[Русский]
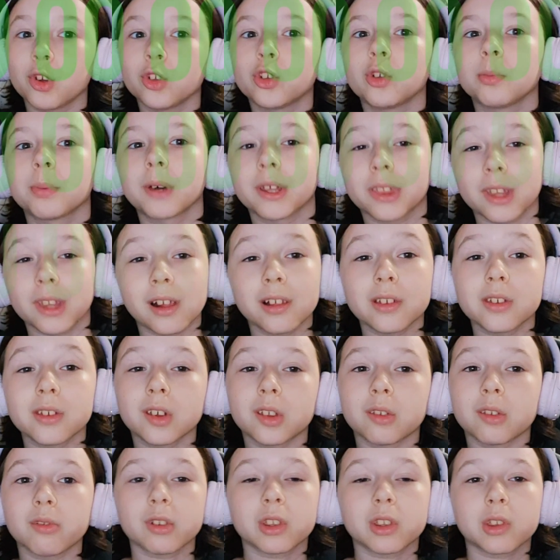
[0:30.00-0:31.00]
YouTube канал,
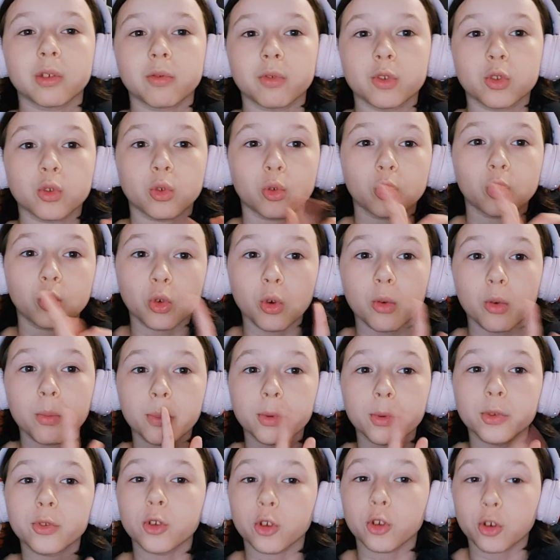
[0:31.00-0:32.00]
скидывай это видео другу,
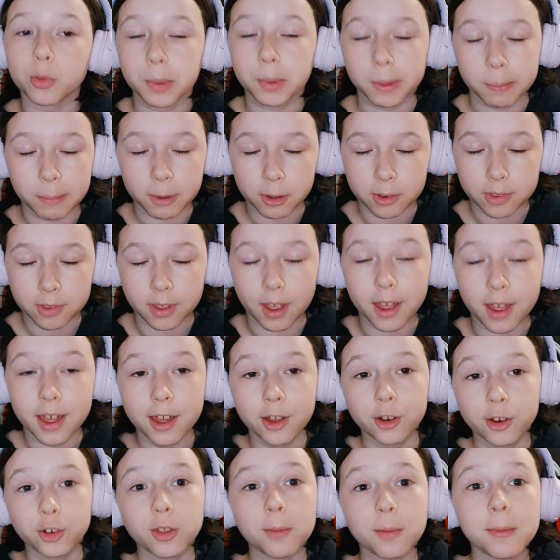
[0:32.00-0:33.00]
пусть тоже подпишется,
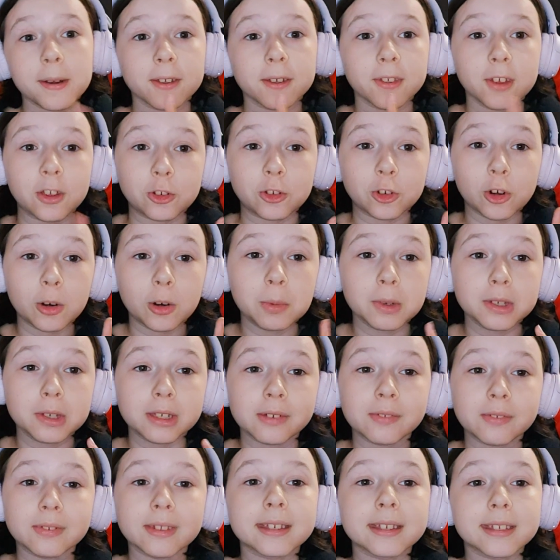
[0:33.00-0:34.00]
чтобы раздача
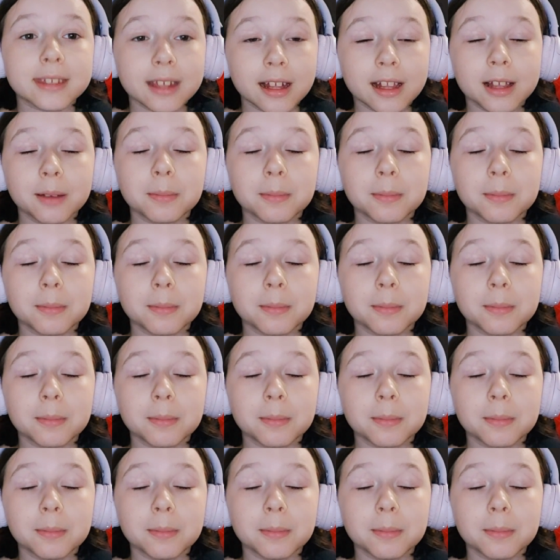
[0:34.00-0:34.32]
робоксов настала